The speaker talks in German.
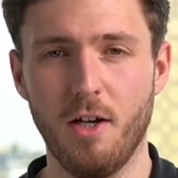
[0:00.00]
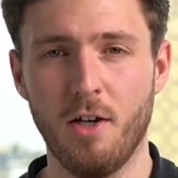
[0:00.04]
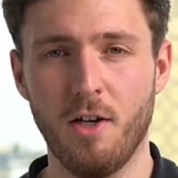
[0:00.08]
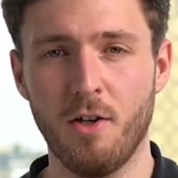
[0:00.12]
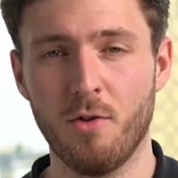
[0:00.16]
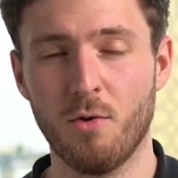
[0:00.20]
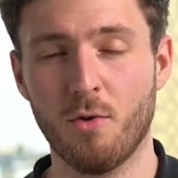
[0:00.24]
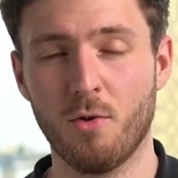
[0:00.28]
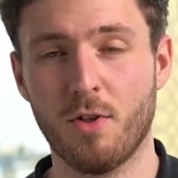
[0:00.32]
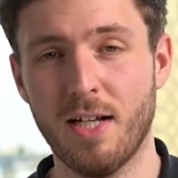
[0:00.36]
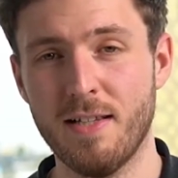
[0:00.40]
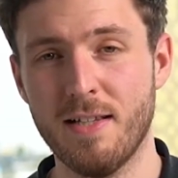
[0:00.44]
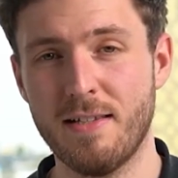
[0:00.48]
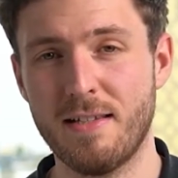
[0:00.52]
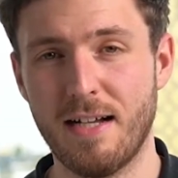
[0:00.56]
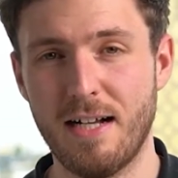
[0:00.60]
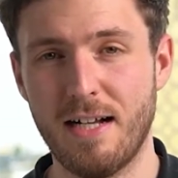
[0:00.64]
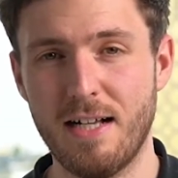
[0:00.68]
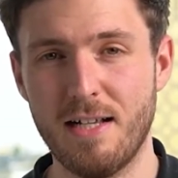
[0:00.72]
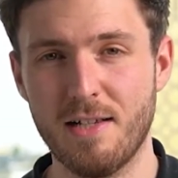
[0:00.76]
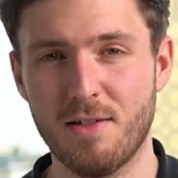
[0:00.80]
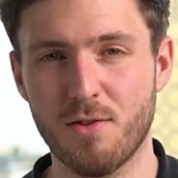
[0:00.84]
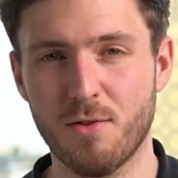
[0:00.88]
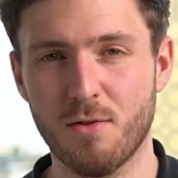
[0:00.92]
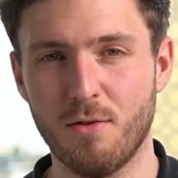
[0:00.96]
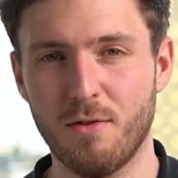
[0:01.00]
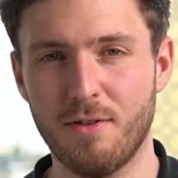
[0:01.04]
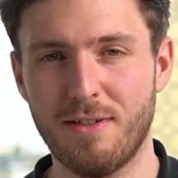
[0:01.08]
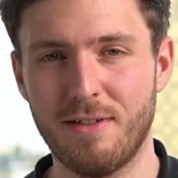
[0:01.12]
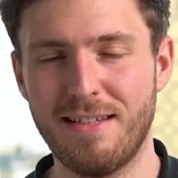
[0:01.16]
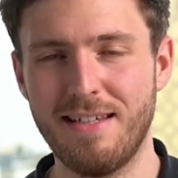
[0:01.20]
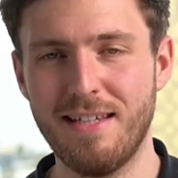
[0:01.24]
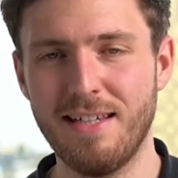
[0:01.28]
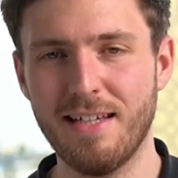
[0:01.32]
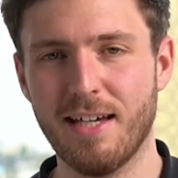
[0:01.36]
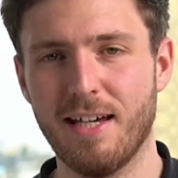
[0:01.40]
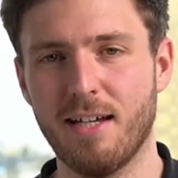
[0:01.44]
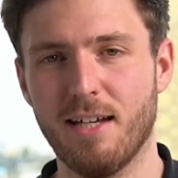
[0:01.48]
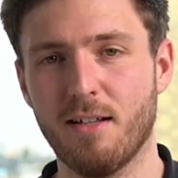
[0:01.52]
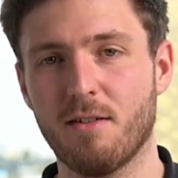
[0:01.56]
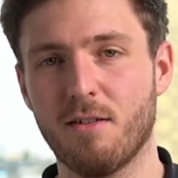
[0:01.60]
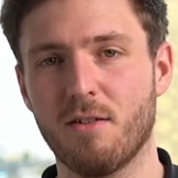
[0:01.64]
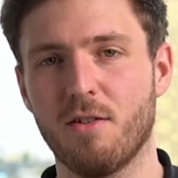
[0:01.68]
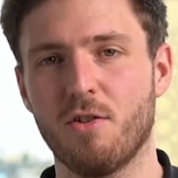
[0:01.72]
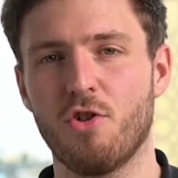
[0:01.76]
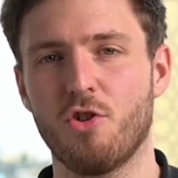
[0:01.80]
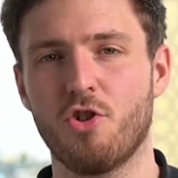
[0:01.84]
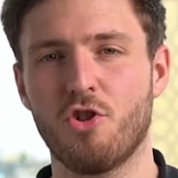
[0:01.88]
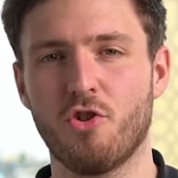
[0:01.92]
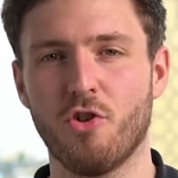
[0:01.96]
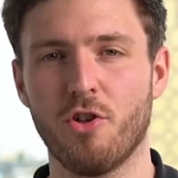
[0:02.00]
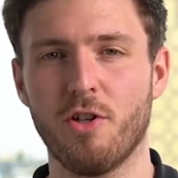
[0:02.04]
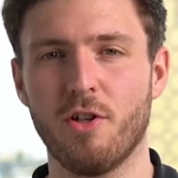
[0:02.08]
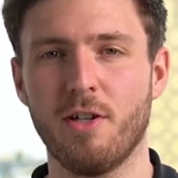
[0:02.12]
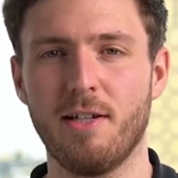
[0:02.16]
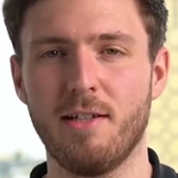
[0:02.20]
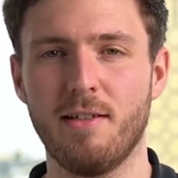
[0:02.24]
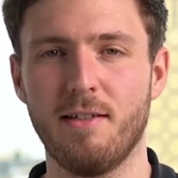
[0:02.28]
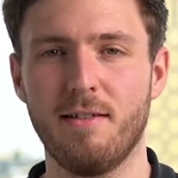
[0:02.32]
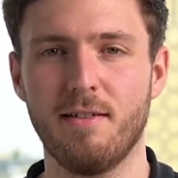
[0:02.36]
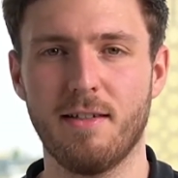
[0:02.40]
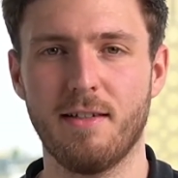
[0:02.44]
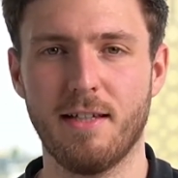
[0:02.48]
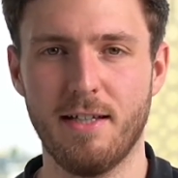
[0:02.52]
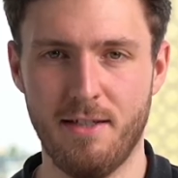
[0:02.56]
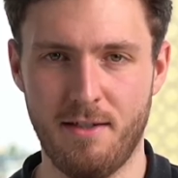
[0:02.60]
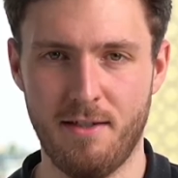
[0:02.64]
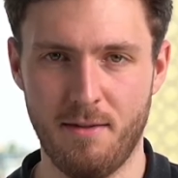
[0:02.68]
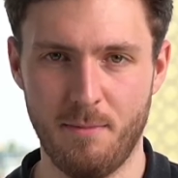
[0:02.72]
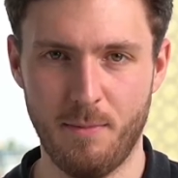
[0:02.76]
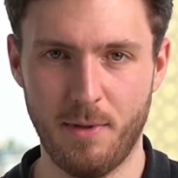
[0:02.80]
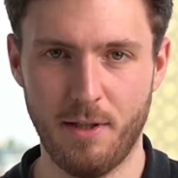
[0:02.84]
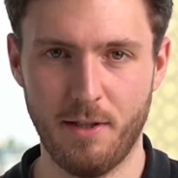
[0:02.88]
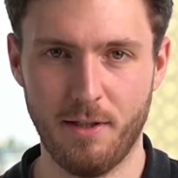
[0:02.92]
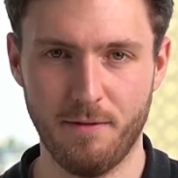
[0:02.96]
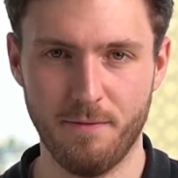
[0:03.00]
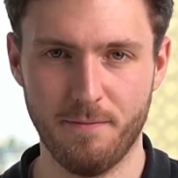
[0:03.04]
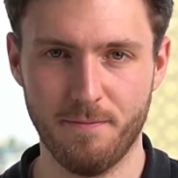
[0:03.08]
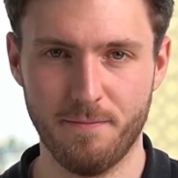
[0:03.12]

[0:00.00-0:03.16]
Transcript: Du kannst sie also direkt steuerlich geltend machen.